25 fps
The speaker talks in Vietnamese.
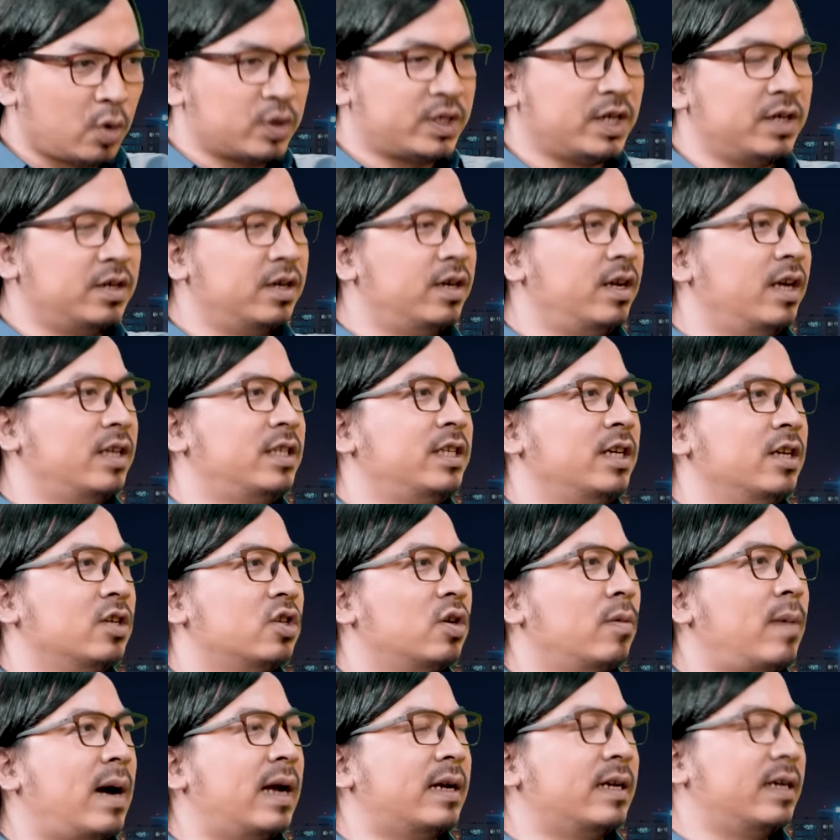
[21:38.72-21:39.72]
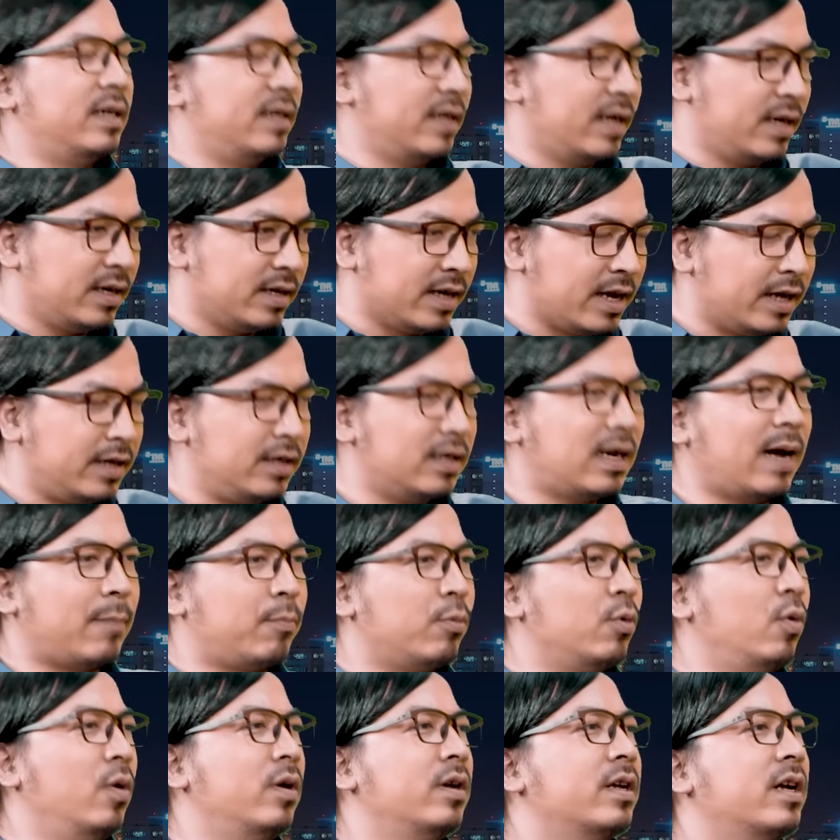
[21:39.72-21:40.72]
tôi sẽ đưa địa chỉ cho bạn ấy để đến
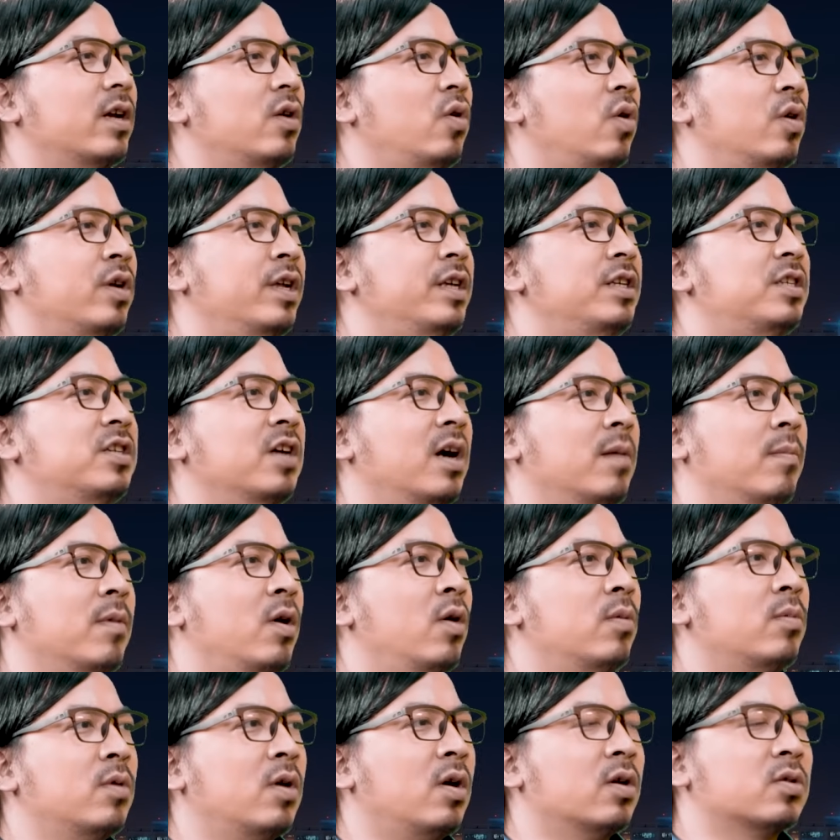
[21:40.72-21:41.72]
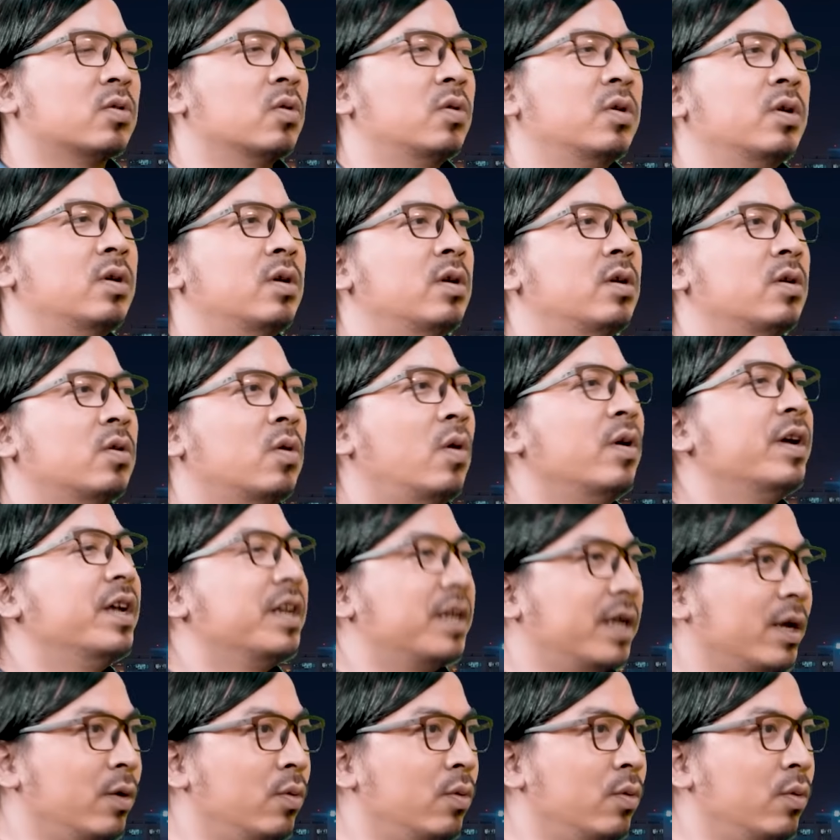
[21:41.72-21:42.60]
gặp luôn cái đội linh trưởng mà hôm nọ tôi có nghiên